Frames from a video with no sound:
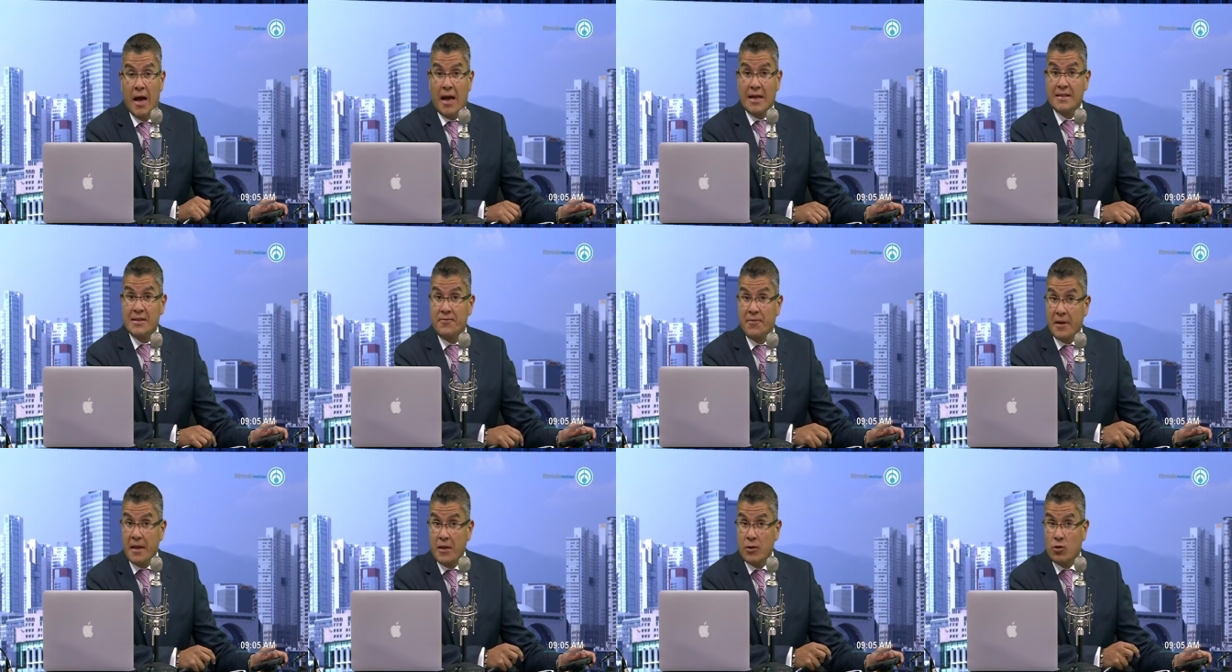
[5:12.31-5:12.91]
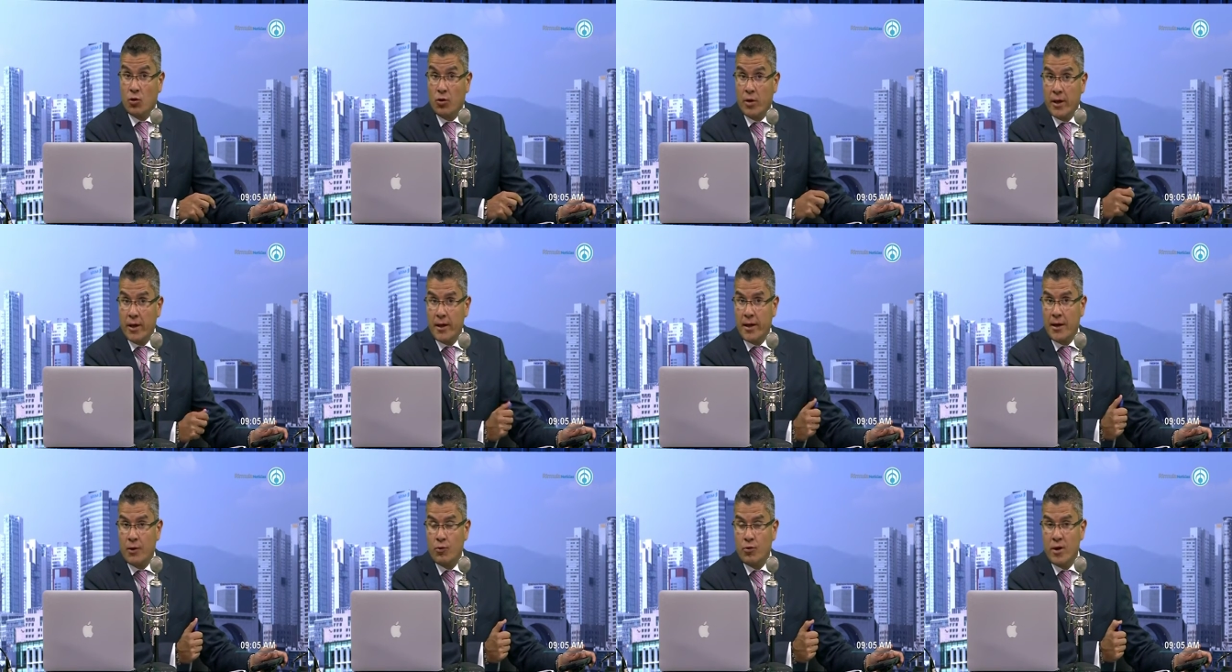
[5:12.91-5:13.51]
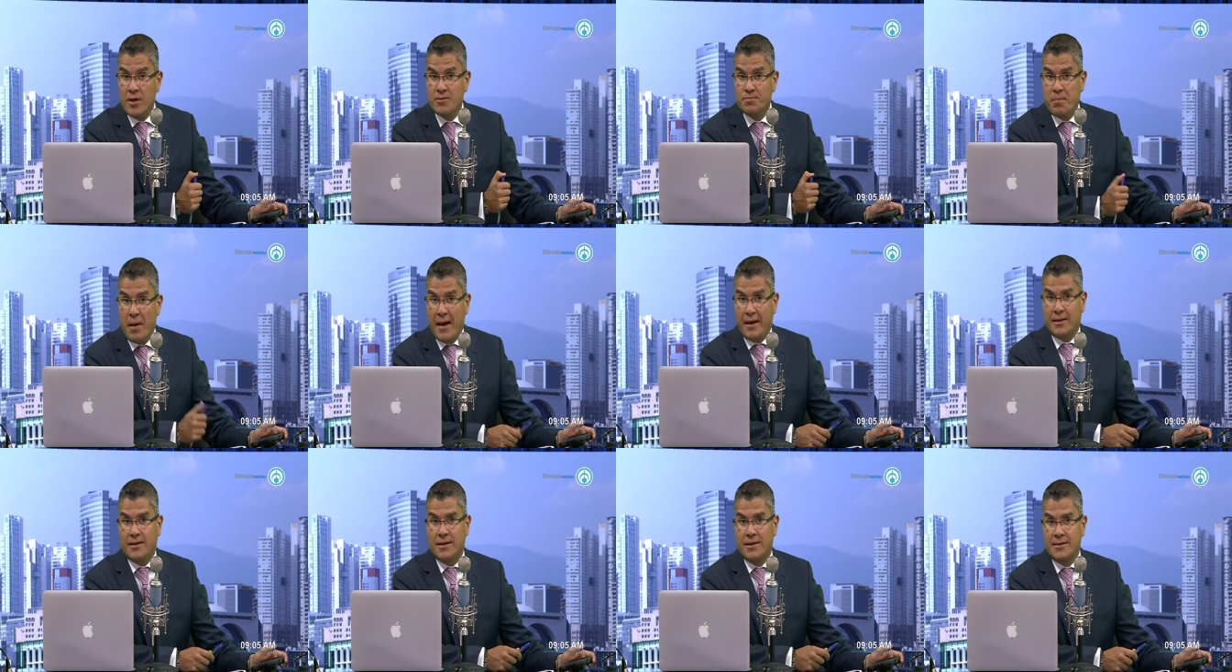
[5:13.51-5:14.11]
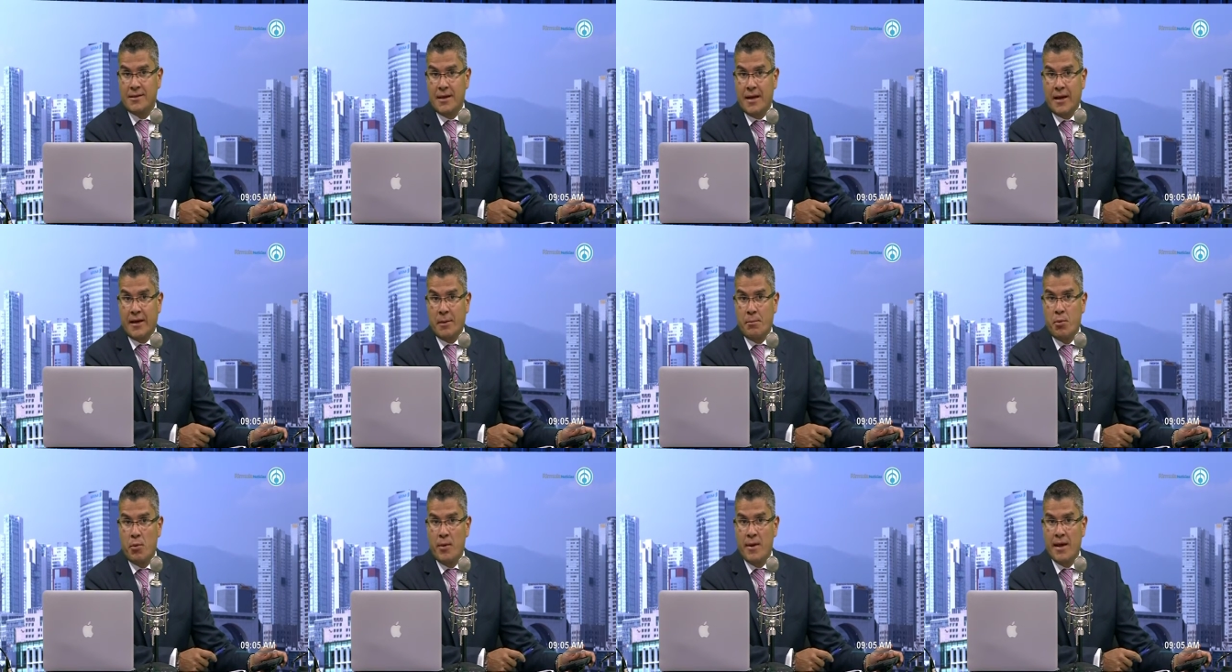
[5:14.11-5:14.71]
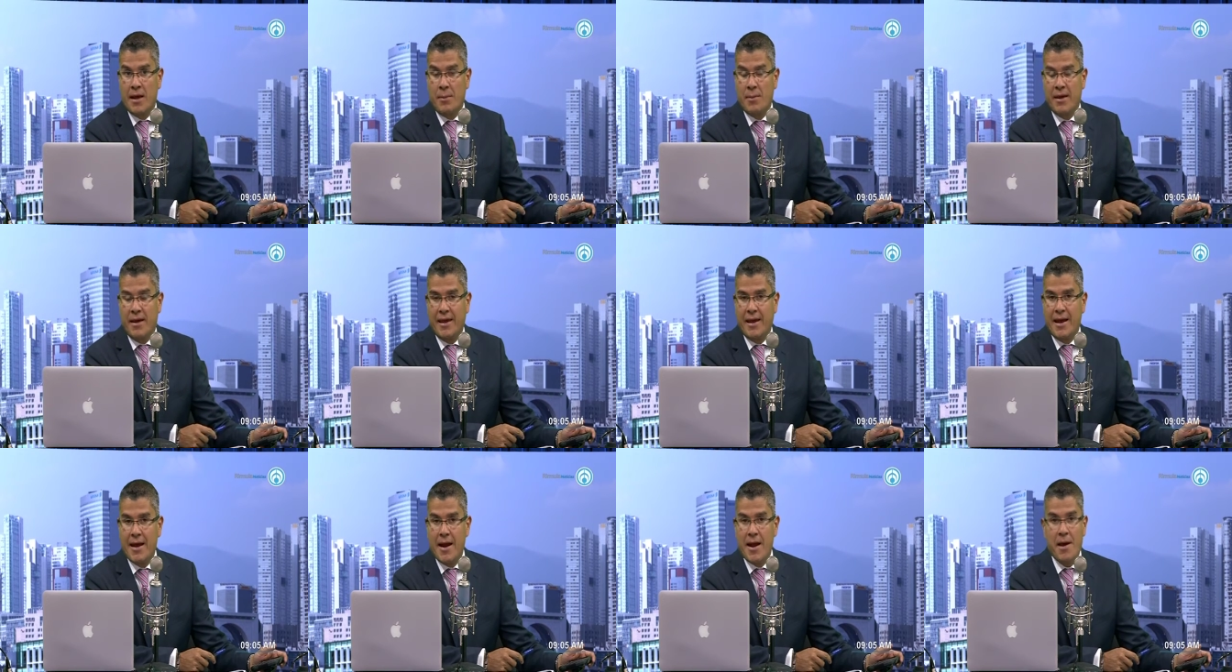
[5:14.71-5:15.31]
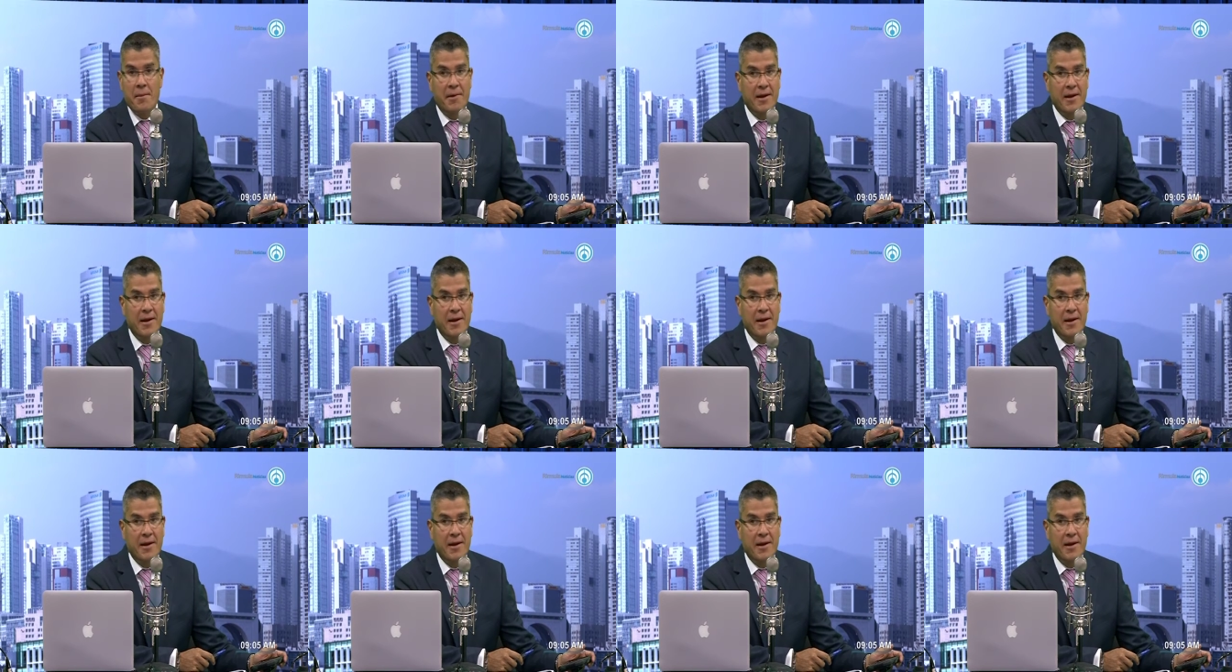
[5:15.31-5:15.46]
Hace frío ¿eh? En algunas partes de la República Mexicana.